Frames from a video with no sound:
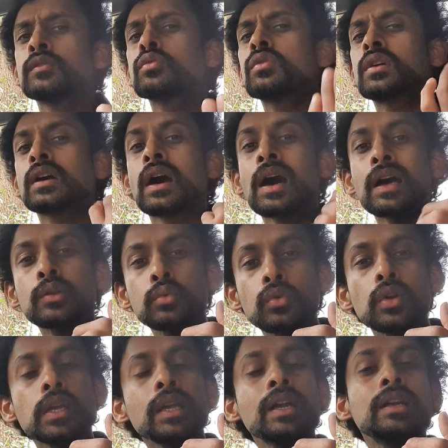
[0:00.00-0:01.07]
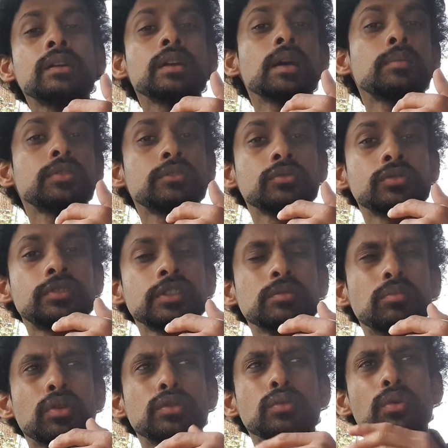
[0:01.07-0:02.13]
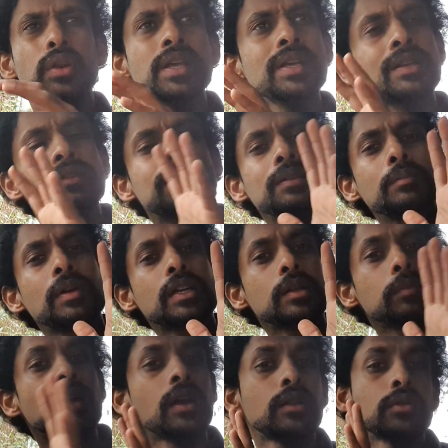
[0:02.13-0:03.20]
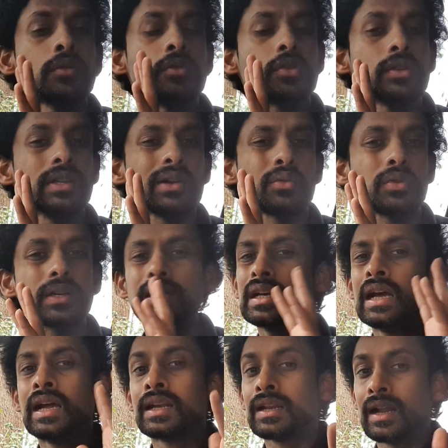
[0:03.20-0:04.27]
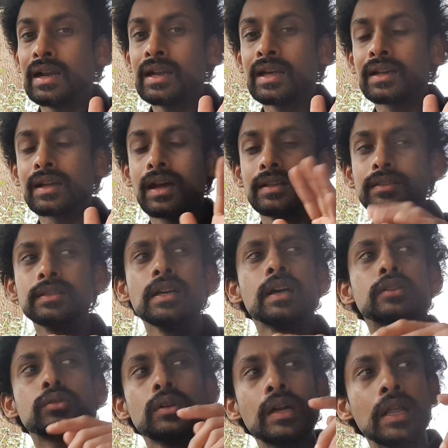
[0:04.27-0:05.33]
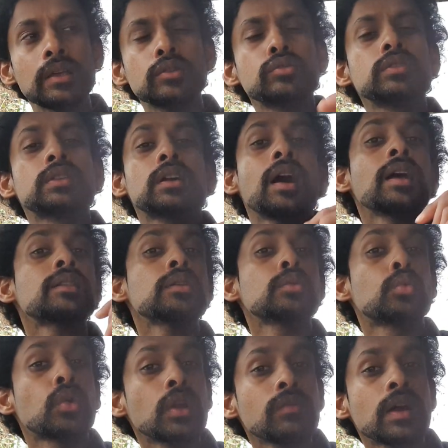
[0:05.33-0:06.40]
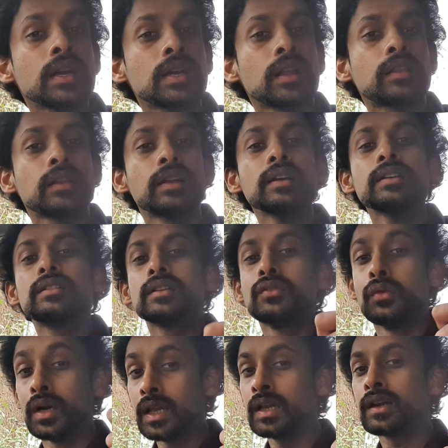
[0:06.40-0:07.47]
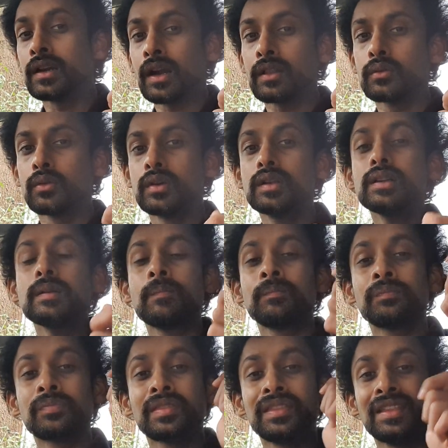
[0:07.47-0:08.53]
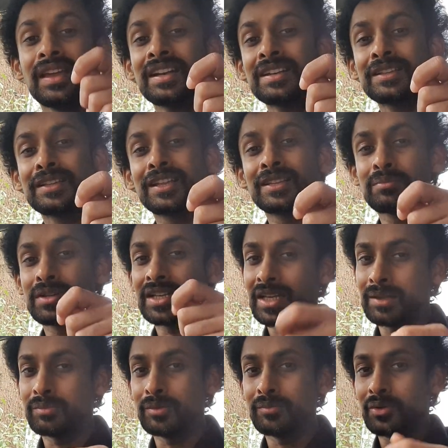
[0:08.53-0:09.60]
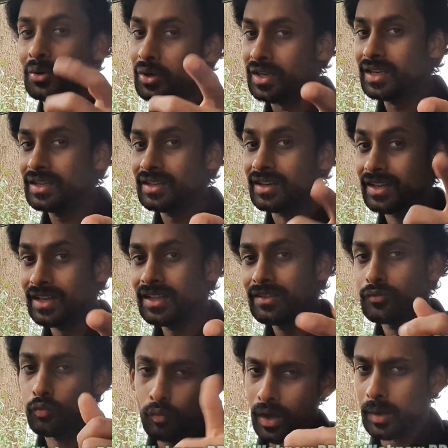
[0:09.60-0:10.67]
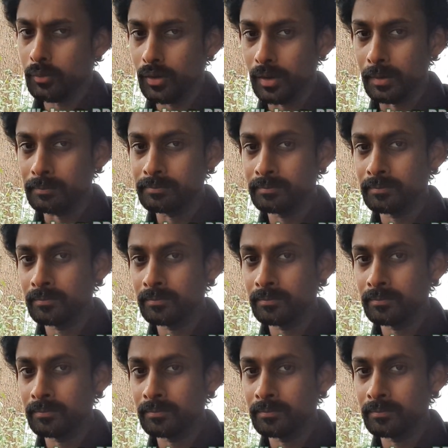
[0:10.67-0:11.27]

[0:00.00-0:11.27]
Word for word: ஸோ காருக்குள்ளேயே எடுக்கலாம்னு யோசிக்கும் பொழுது ஒரே இடத்துல மட்டுமே எடுத்துக்கொண்டு இருந்தால் கூட நல்லா இருக்காது ஸோ இன்றைக்கு கொஞ்சம் காற்று குறைவான இடத்துல வெளியில் நடந்து கொண்டு நேற்றைய தினத்தை பற்றி கதைப்போம் ஓகே ரெடி வாங்க போகலாம்